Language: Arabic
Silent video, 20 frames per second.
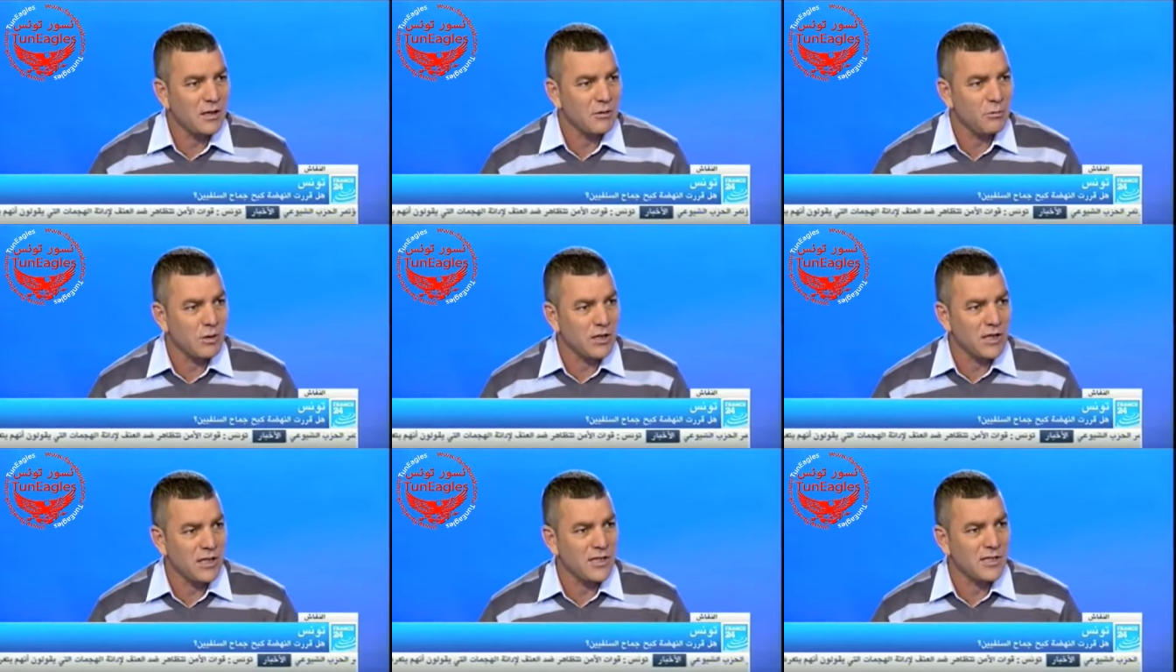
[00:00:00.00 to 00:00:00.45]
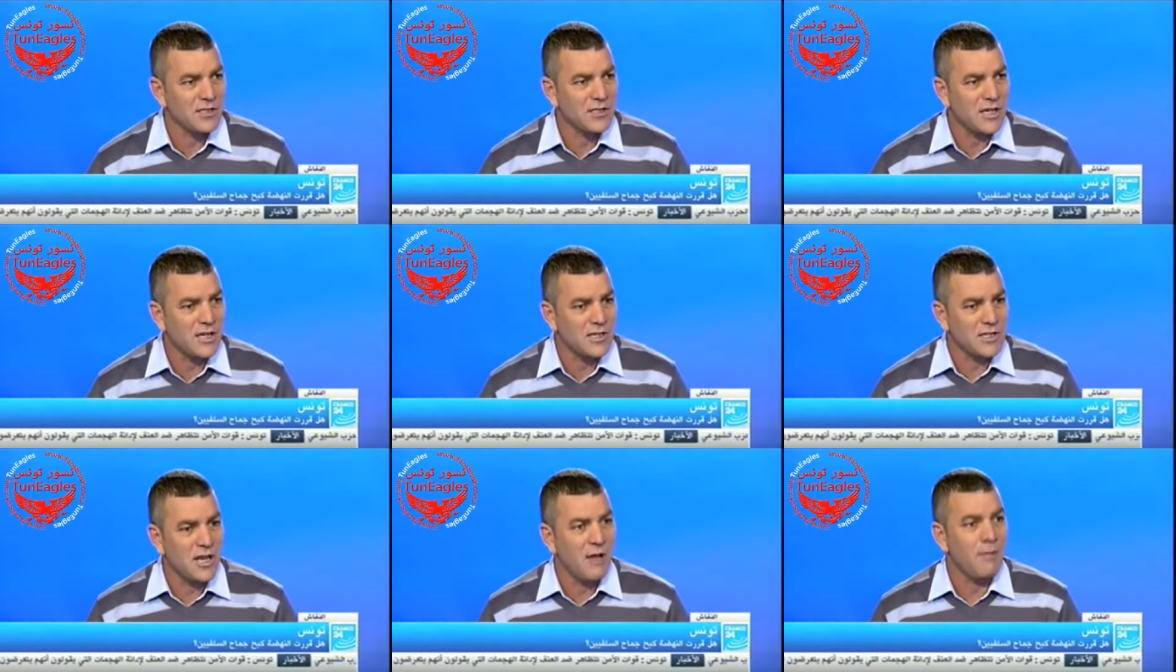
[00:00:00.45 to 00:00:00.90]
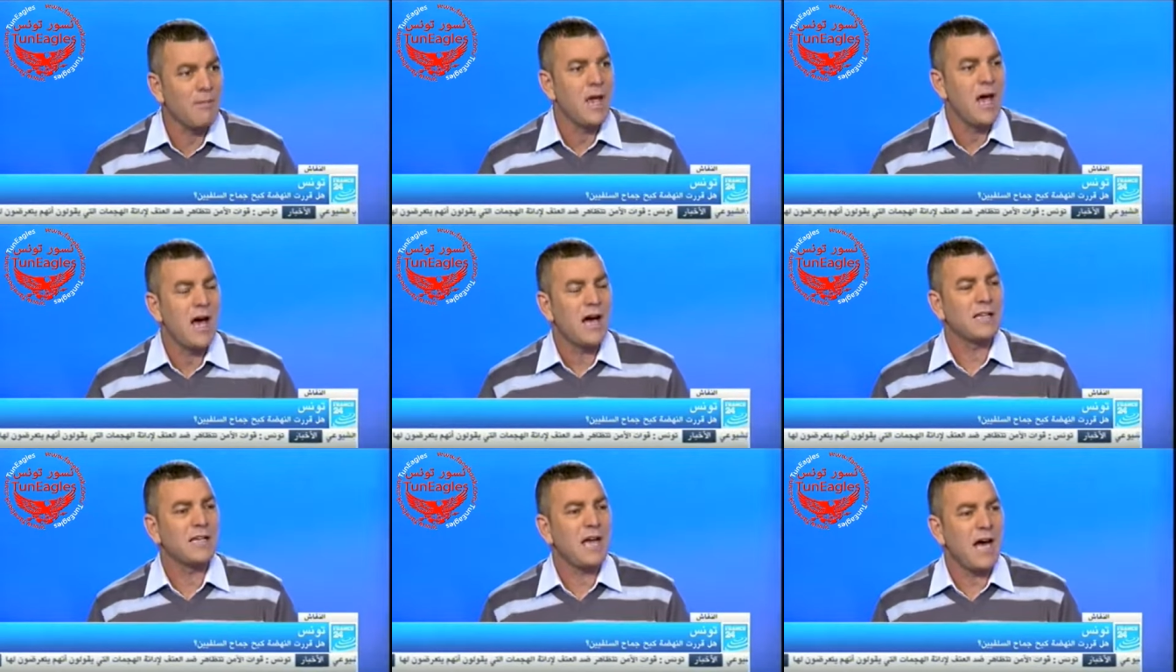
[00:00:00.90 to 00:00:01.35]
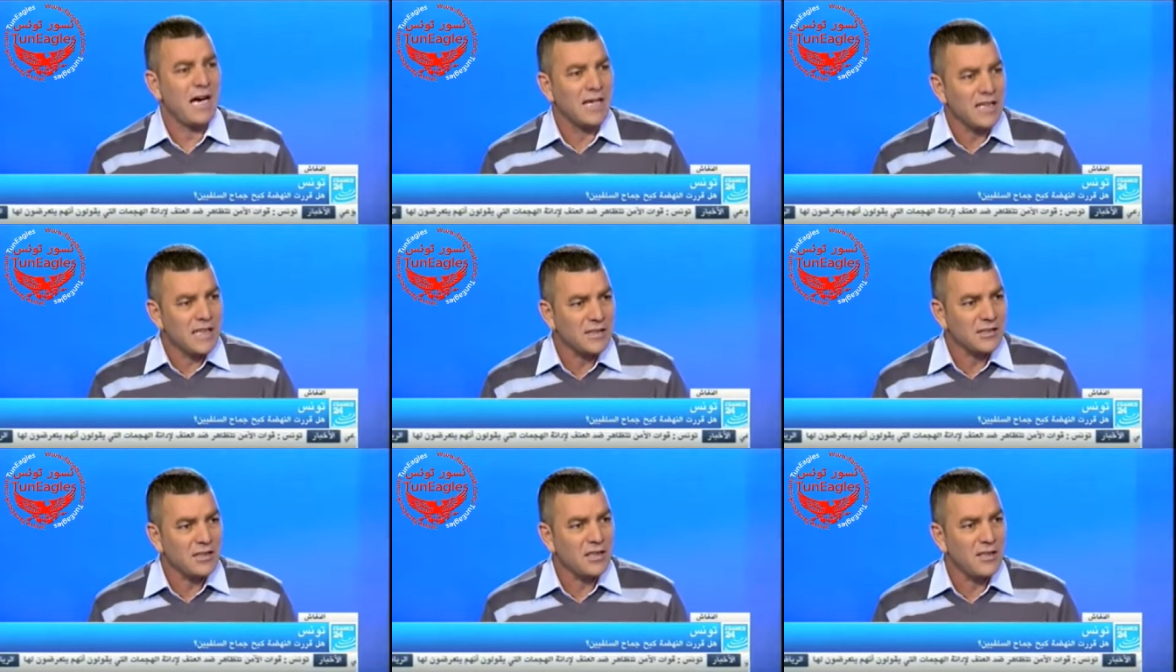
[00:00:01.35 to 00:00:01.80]
الوضعية السياسية أن
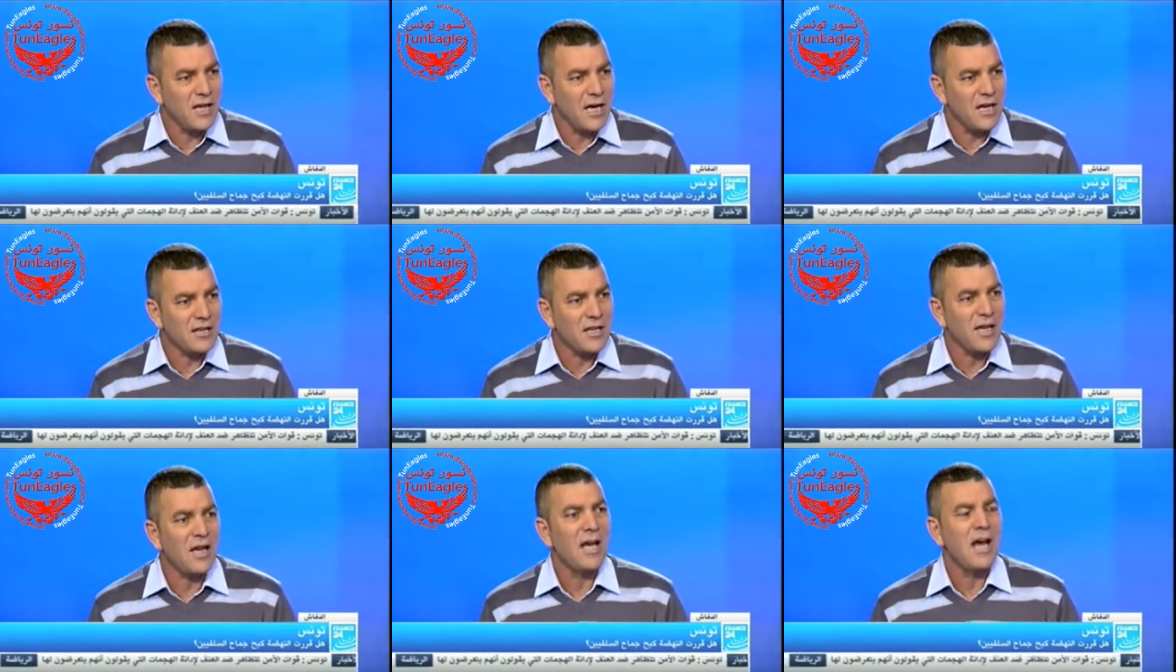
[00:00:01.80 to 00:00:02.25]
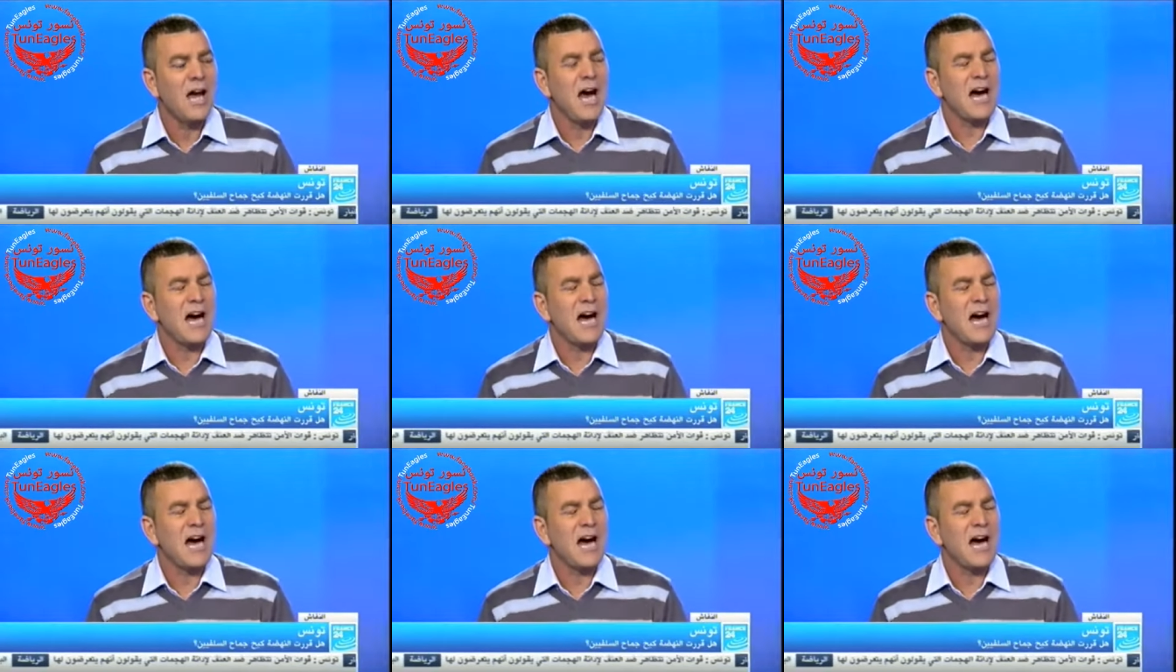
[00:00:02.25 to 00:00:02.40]
حركة النهضة